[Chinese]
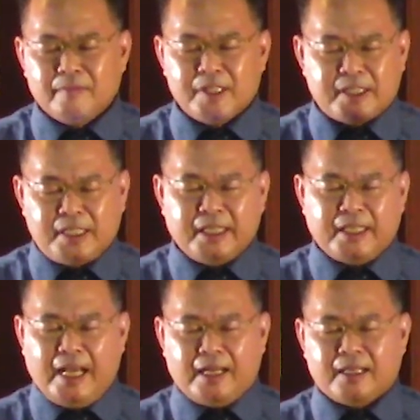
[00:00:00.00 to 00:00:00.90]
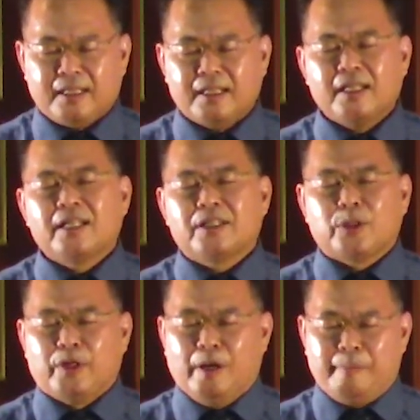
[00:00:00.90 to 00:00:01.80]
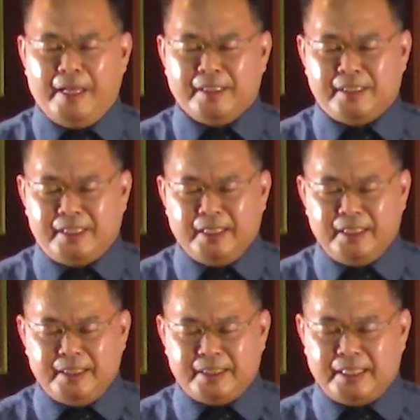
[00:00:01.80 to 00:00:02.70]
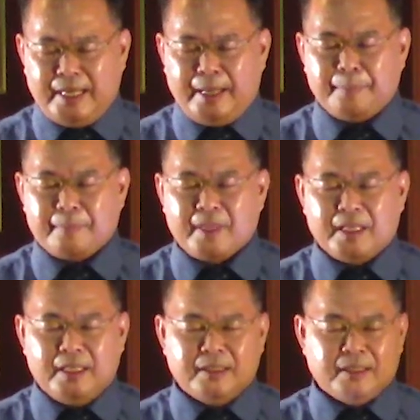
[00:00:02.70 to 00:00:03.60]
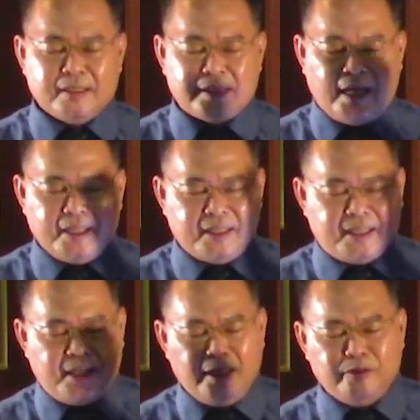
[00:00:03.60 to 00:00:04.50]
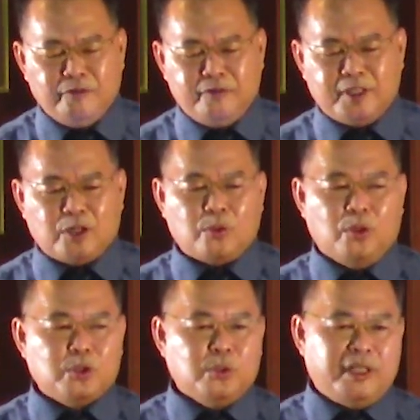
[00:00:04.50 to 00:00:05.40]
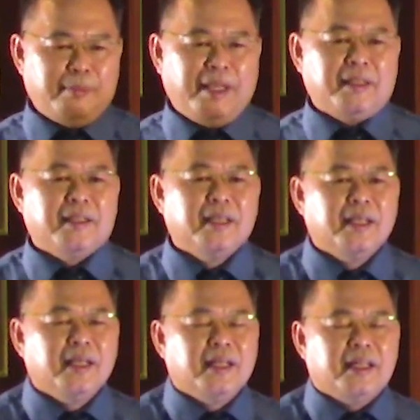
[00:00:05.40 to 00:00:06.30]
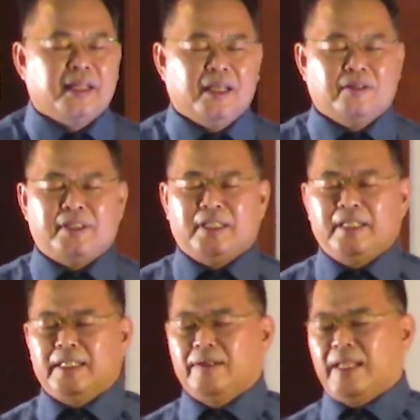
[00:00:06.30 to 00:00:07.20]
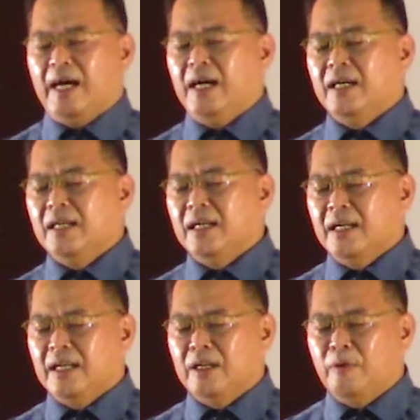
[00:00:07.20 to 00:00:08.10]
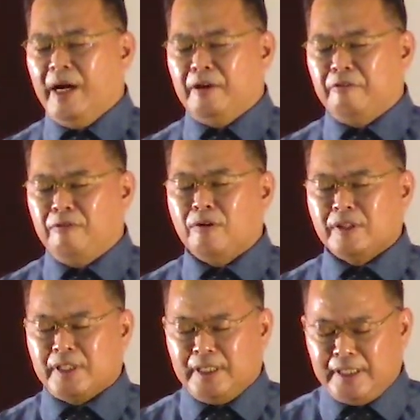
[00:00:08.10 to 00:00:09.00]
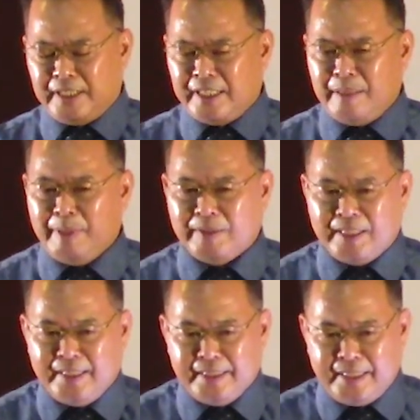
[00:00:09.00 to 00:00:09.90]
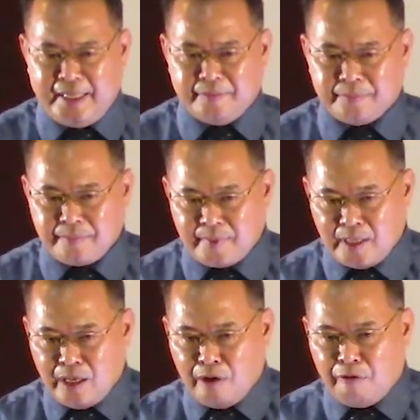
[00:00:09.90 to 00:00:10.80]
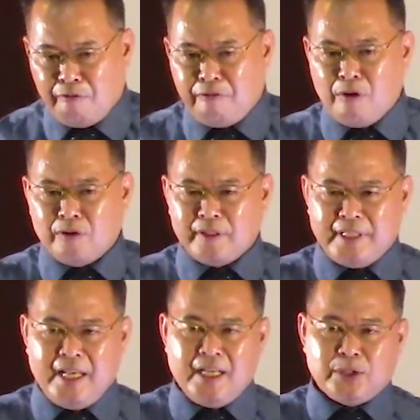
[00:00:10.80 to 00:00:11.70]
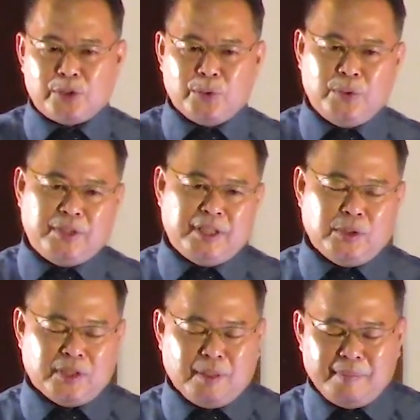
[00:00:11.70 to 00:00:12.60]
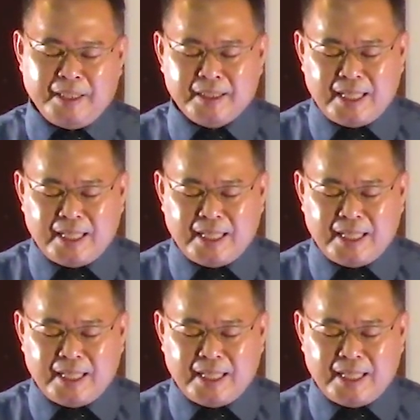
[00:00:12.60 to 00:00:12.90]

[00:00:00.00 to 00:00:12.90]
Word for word: 信仰都要被建立起来。因此，在天赋的国度里面，你要经历到他额外丰盛、奇妙的恩典。奉耶稣基督的名